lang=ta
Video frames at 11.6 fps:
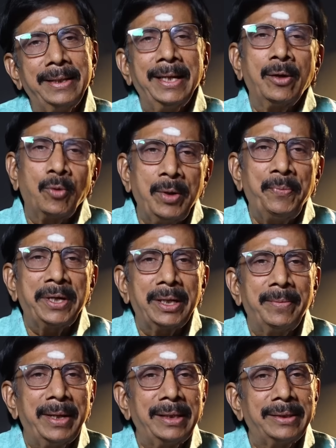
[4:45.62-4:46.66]
நீங்க
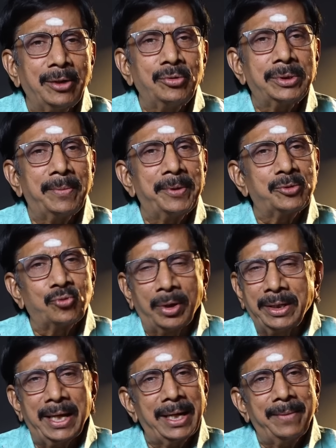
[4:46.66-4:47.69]
குறிப்பிட்டிருக்க மாதிரி தனுஷ் அப்படி
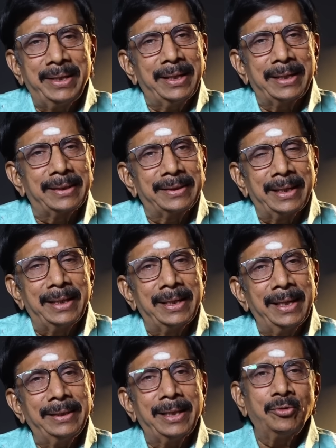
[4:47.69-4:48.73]
சொன்னாரா அப்படின்னு எனக்கு தெரியல
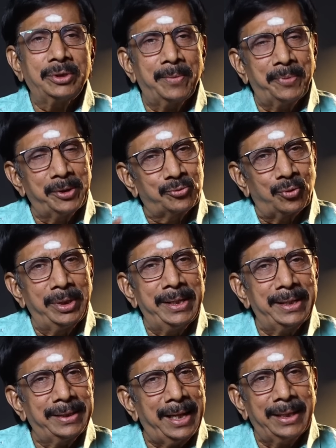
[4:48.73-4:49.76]
தனுஷ் அப்படி
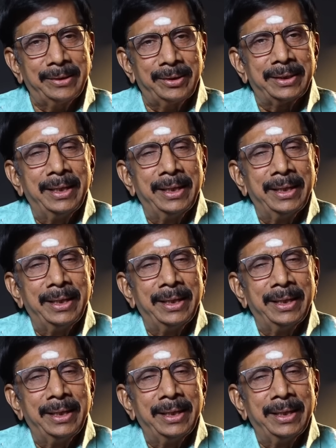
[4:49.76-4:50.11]
சொல்லியிருந்தா அது